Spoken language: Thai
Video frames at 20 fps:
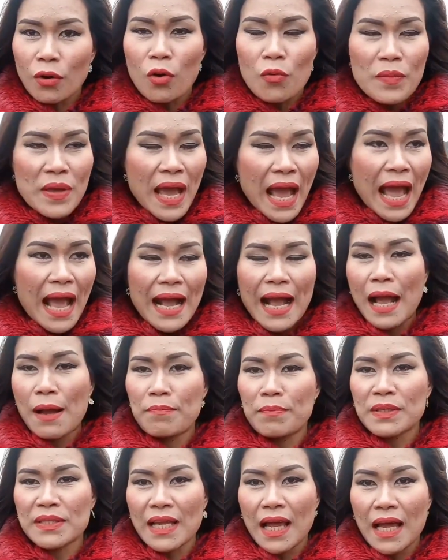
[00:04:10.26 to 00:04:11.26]
คุณมี 5
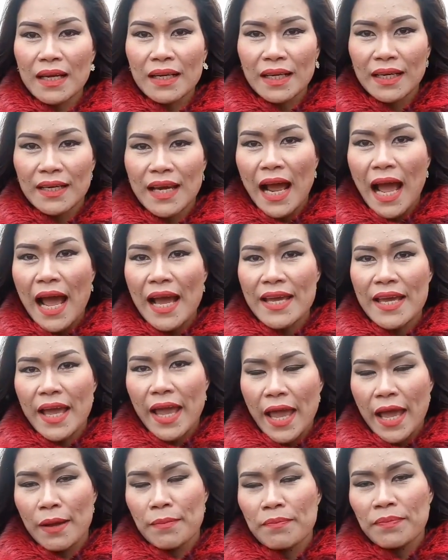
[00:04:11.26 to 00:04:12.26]
คำภาษาอังกฤษ I
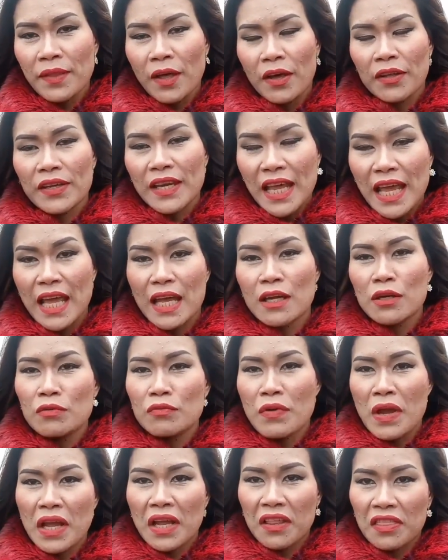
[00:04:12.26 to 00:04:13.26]
am not a
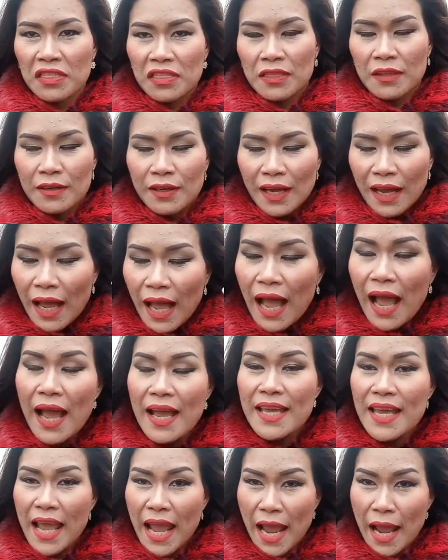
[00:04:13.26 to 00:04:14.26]
victim
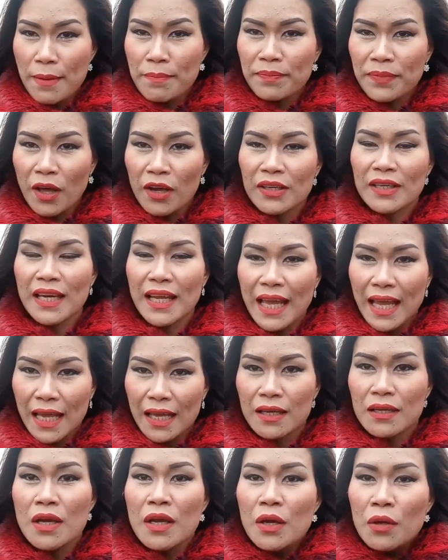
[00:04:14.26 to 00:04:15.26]
I am not
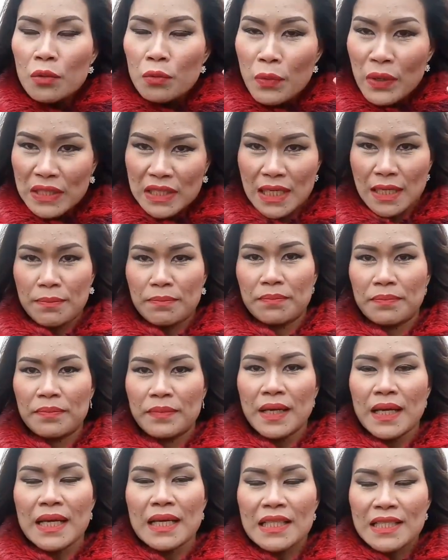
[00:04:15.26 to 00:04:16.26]
a victim
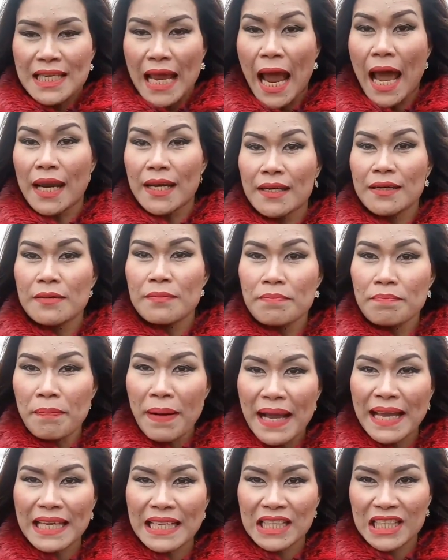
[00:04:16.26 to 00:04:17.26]
ฉัน
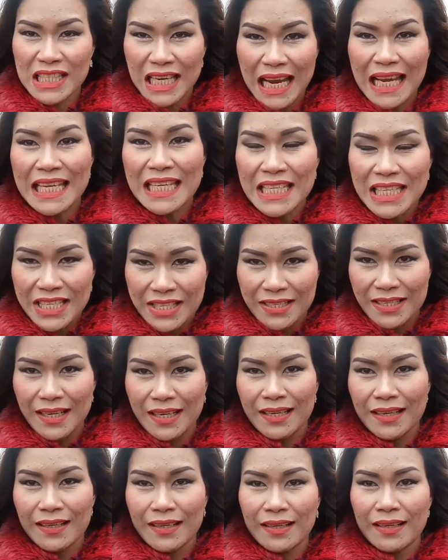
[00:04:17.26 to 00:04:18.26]
ไม่ใช่เหยื่อ
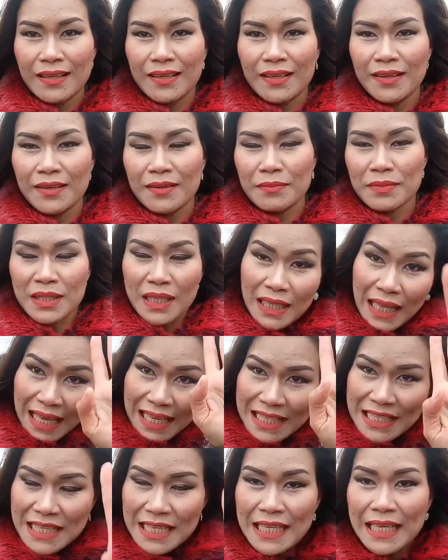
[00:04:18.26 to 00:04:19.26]
ภาษาไท
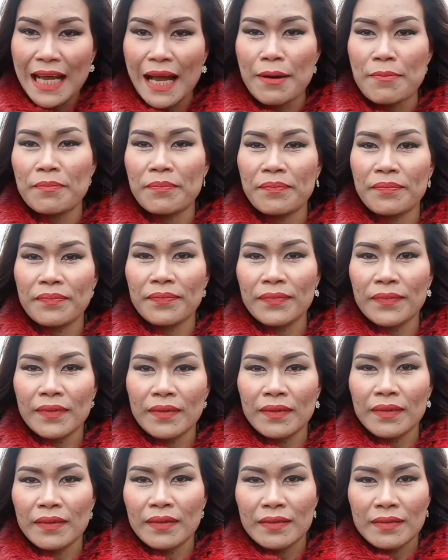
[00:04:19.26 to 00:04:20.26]
ยสี่
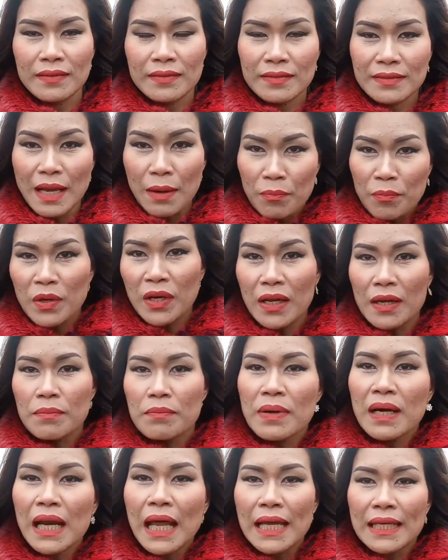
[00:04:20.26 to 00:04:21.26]
คำ จำไว้เลย
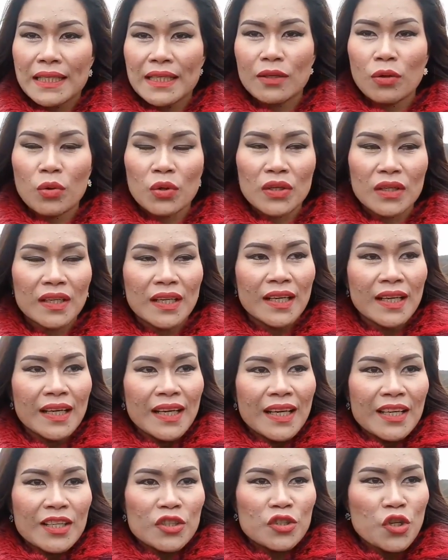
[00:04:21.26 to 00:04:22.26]
เมื่อไหร่ที่คุณ
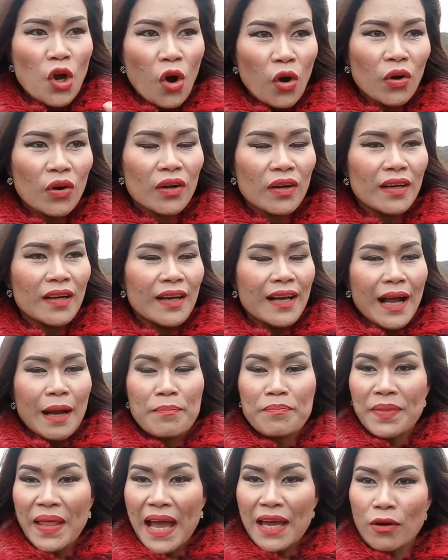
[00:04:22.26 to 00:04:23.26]
ยก
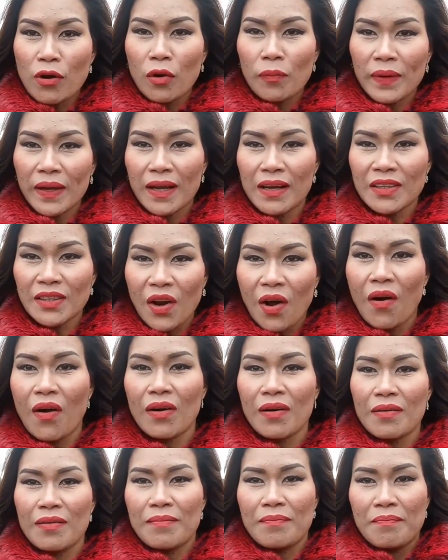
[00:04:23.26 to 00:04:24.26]
อำนาจออกไปข้างนอ
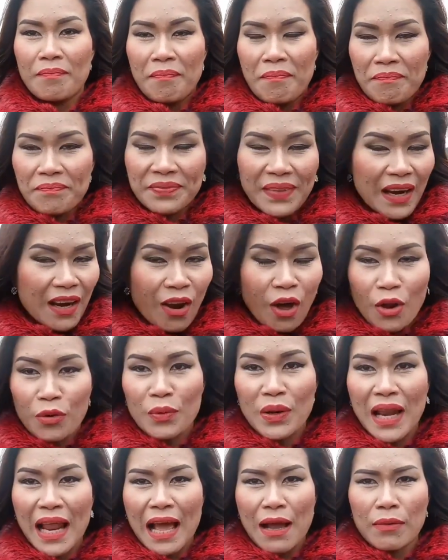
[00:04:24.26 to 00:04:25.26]
ก ตลอด
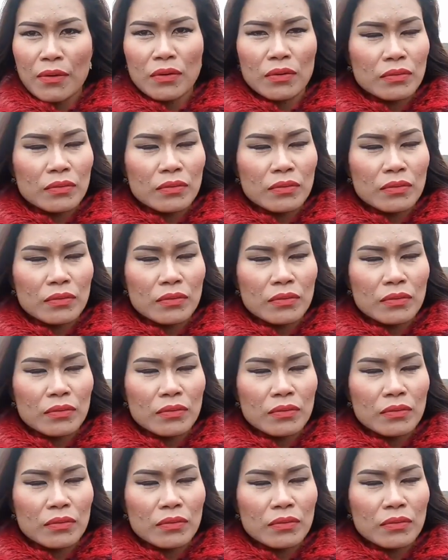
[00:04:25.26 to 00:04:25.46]
เวลา